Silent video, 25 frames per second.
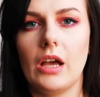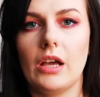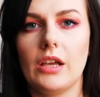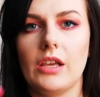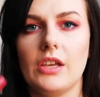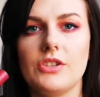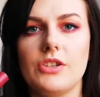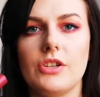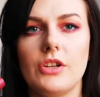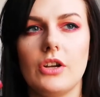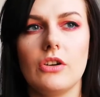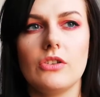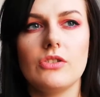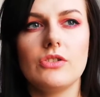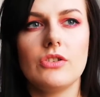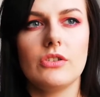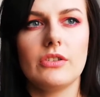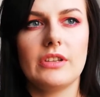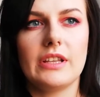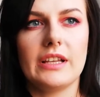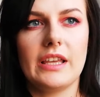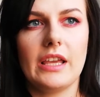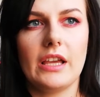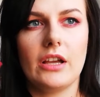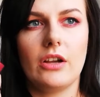jeśli chodzi o
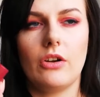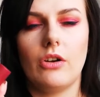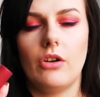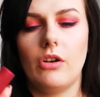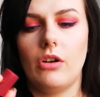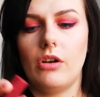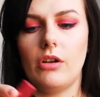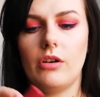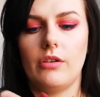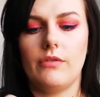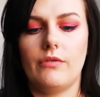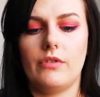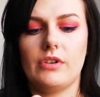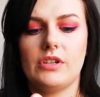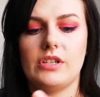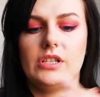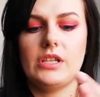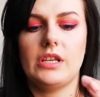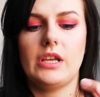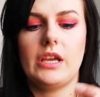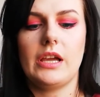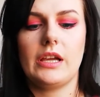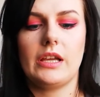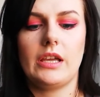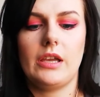takie kolory
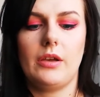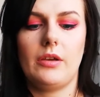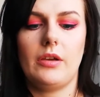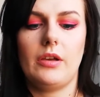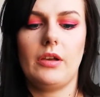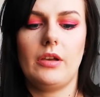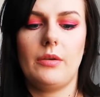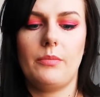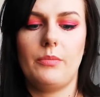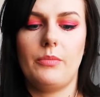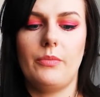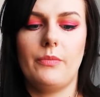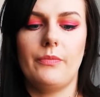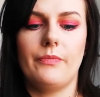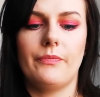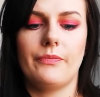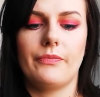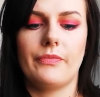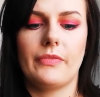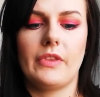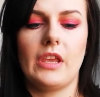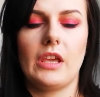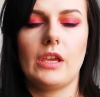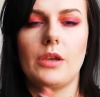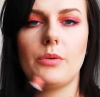właśnie, jakie,
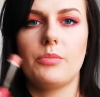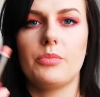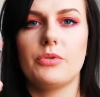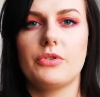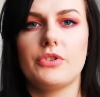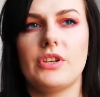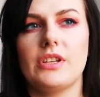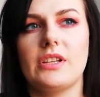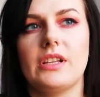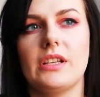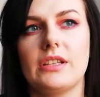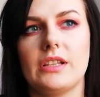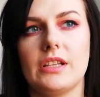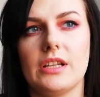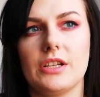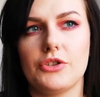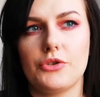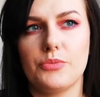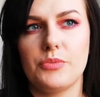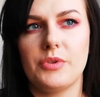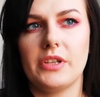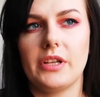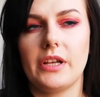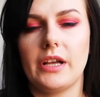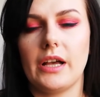mm, jakie posiada ta
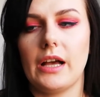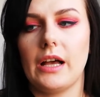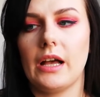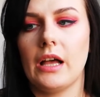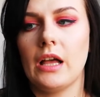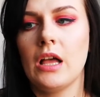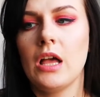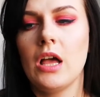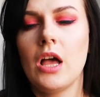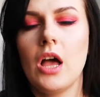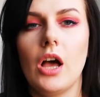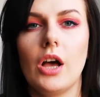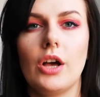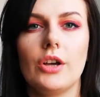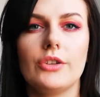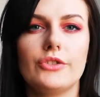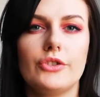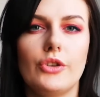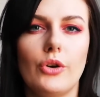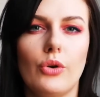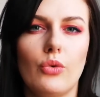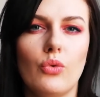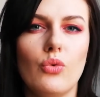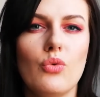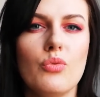szminka,
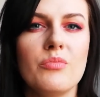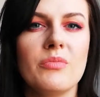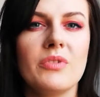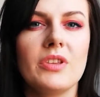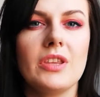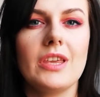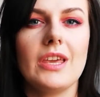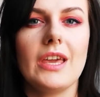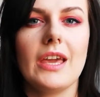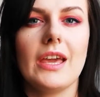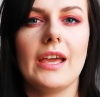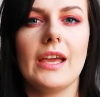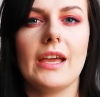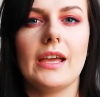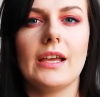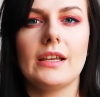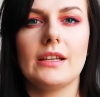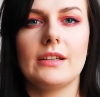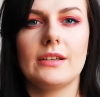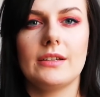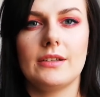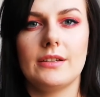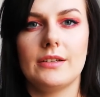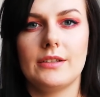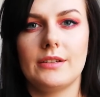to u mnie
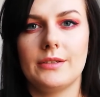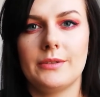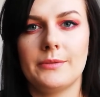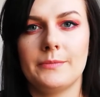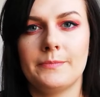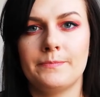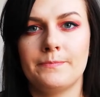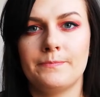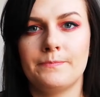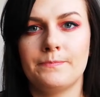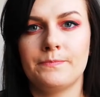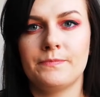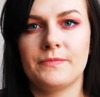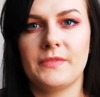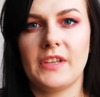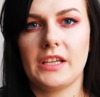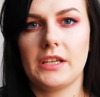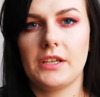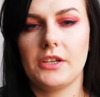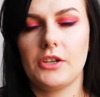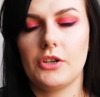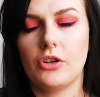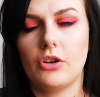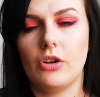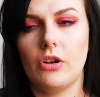um,
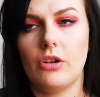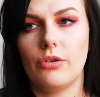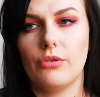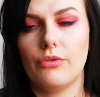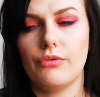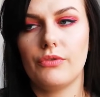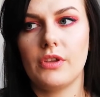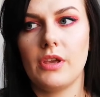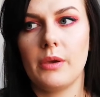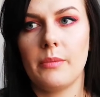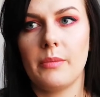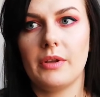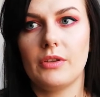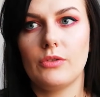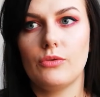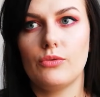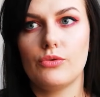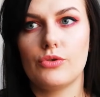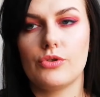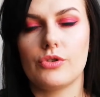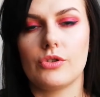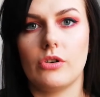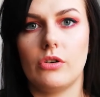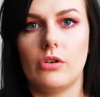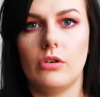takich kolorów nie ma
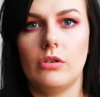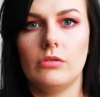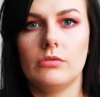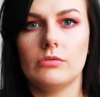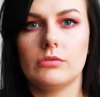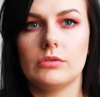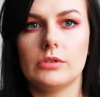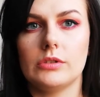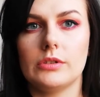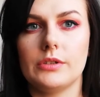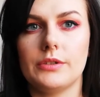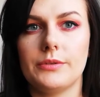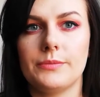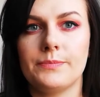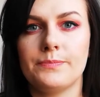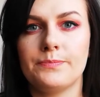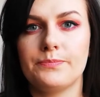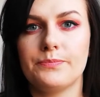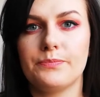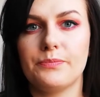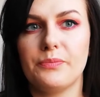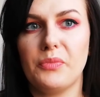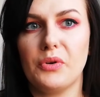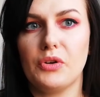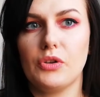dużo,
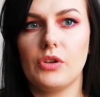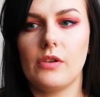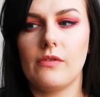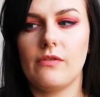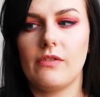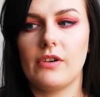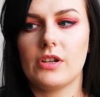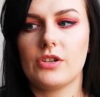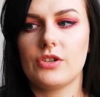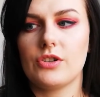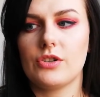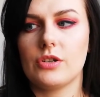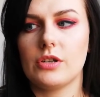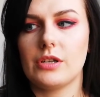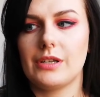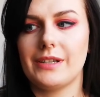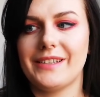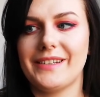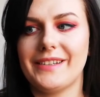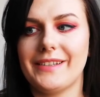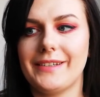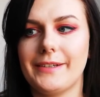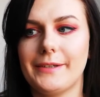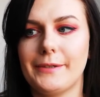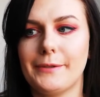um, ponieważ...
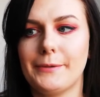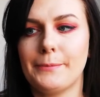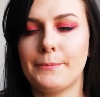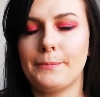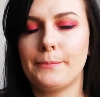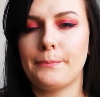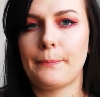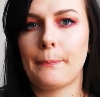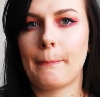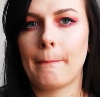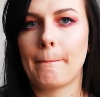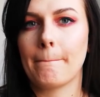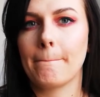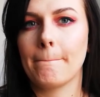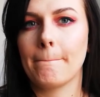Um,